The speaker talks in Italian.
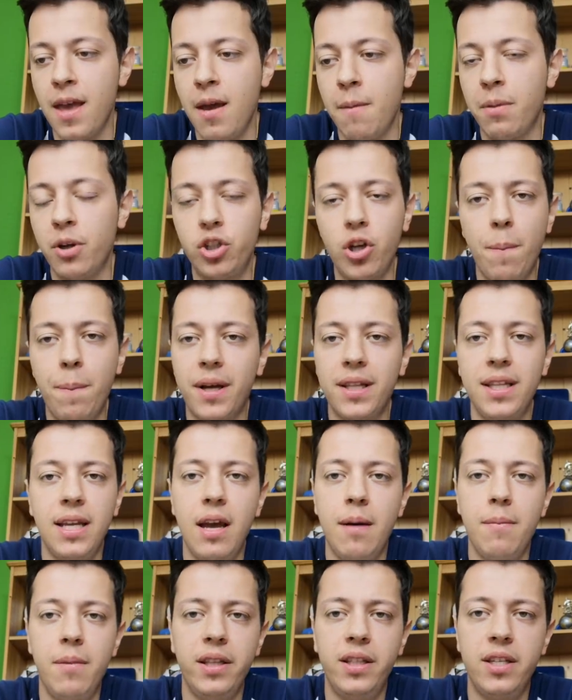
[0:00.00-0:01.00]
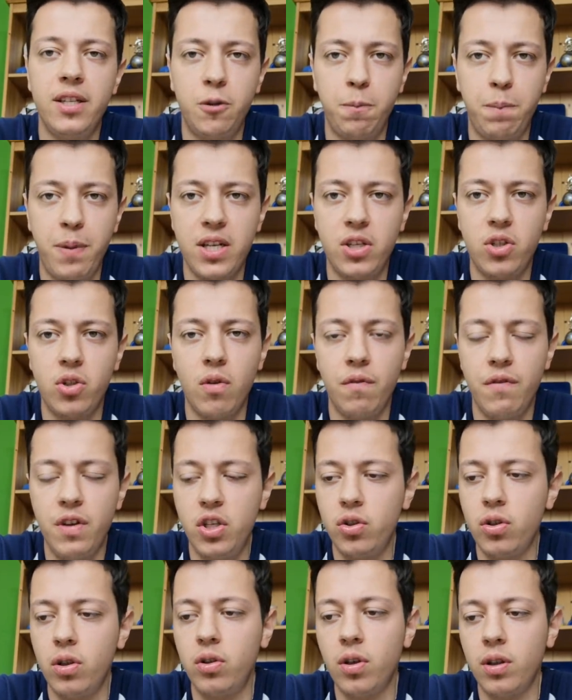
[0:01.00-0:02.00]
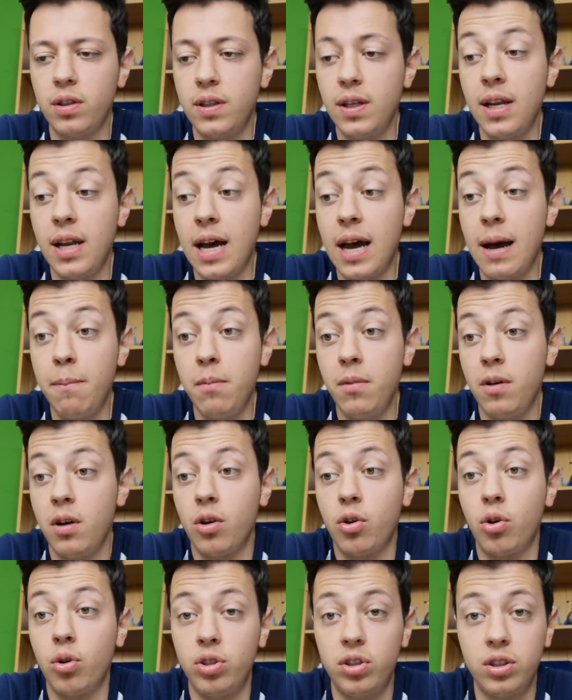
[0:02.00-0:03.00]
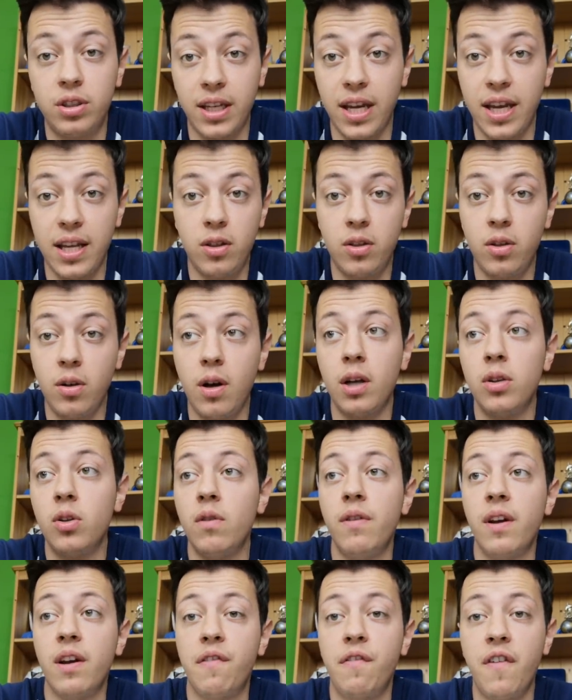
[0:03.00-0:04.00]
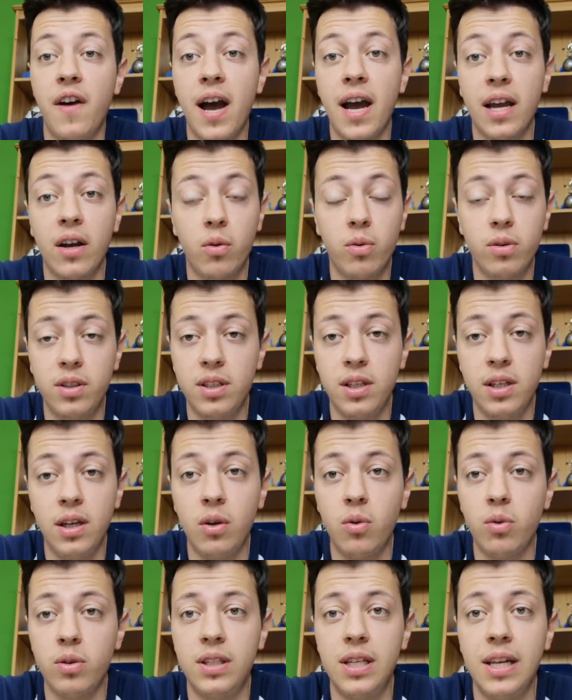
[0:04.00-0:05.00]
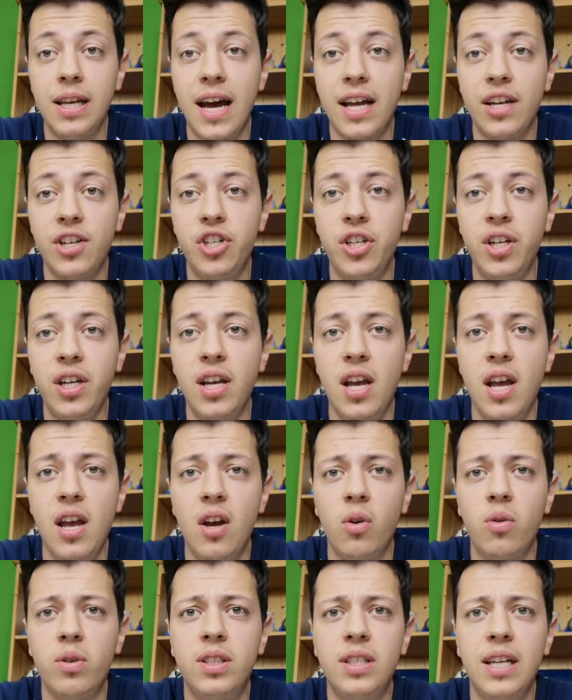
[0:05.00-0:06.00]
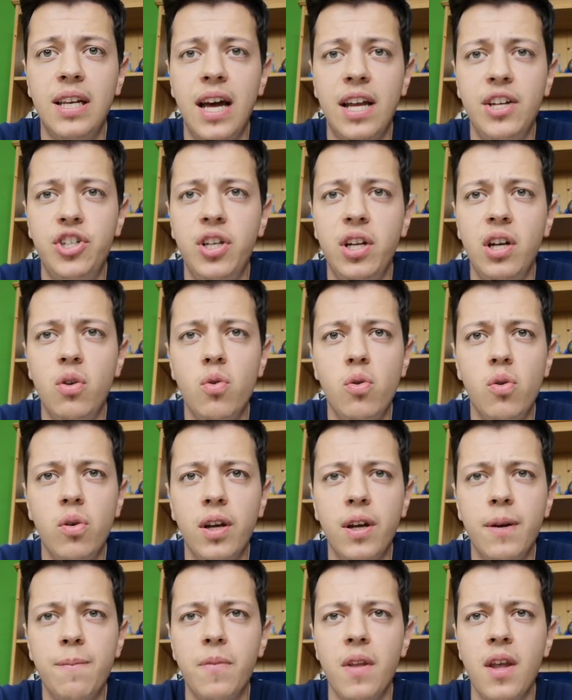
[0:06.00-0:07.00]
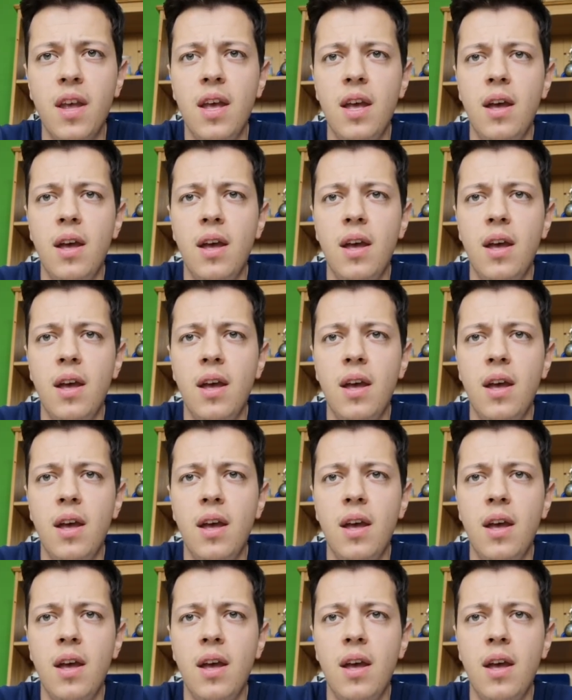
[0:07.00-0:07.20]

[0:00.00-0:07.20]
Perciò praticamente spesso ho visto Tottenham eh, costretto a dover fare questi, questi, lanci, questi lanci, lunghi.